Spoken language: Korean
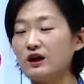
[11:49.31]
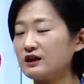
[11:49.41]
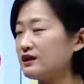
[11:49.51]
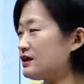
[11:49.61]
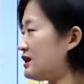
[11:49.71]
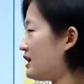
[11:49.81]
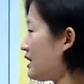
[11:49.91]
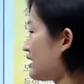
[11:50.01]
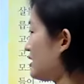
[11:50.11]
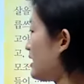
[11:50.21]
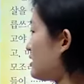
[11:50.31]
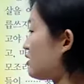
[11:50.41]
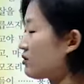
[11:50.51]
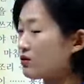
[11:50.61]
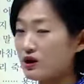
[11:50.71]
그 기간 안에
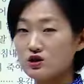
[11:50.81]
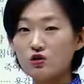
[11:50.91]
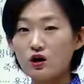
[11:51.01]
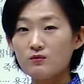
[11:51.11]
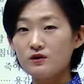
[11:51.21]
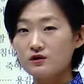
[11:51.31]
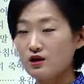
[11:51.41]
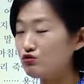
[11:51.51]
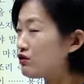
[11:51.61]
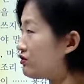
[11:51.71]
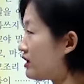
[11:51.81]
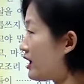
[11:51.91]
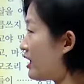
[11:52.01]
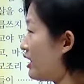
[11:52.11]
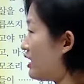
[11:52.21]
있었던 게 척화비를 세운
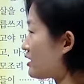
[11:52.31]
건데